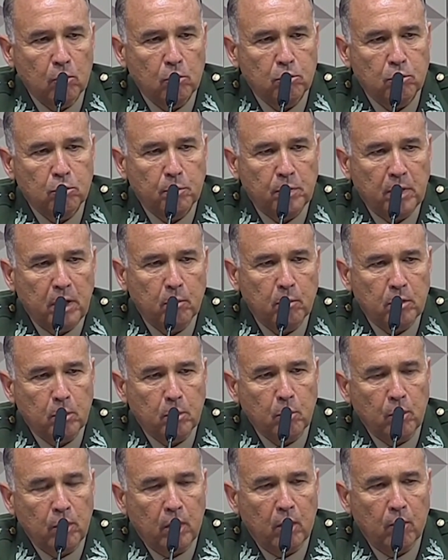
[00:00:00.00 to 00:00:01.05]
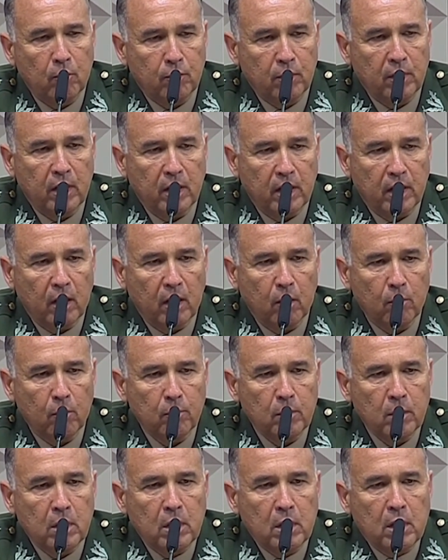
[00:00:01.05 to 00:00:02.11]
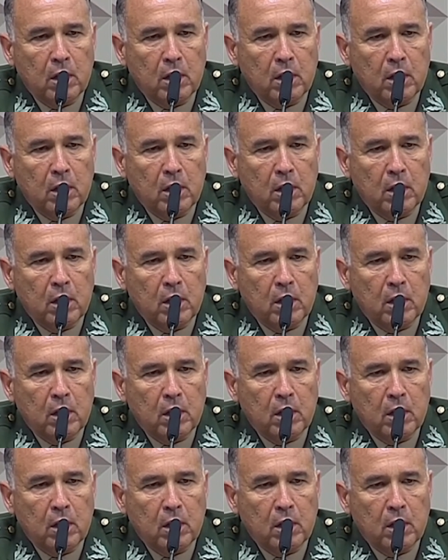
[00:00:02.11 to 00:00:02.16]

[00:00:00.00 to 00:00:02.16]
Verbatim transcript: do Supremo Tribunal Federal.